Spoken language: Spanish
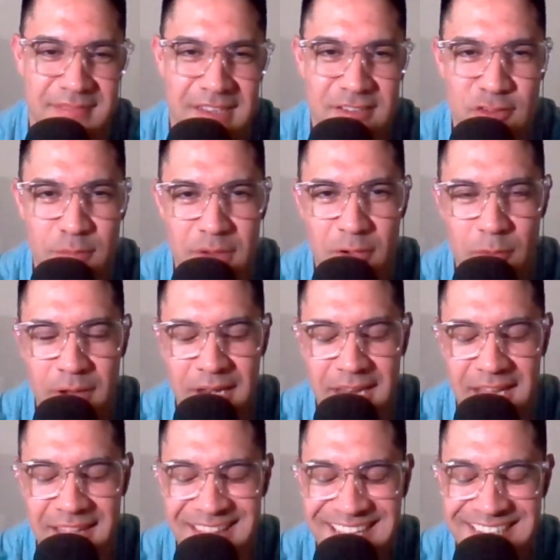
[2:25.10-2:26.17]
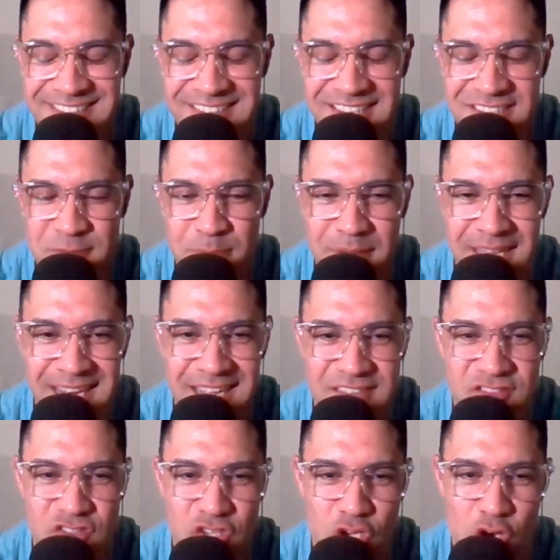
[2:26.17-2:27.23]
Eso me huele a
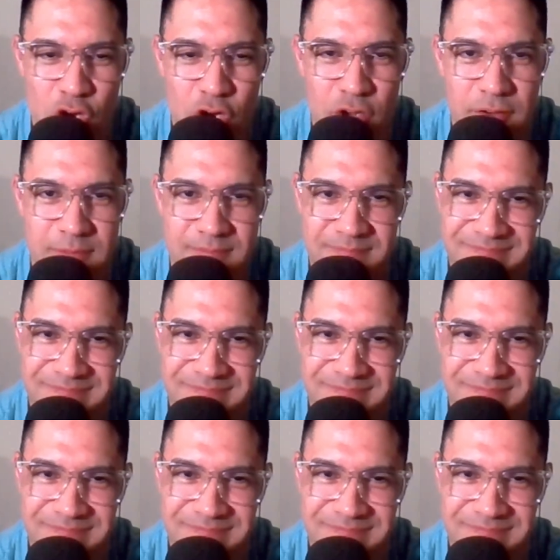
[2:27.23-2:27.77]
desesperación.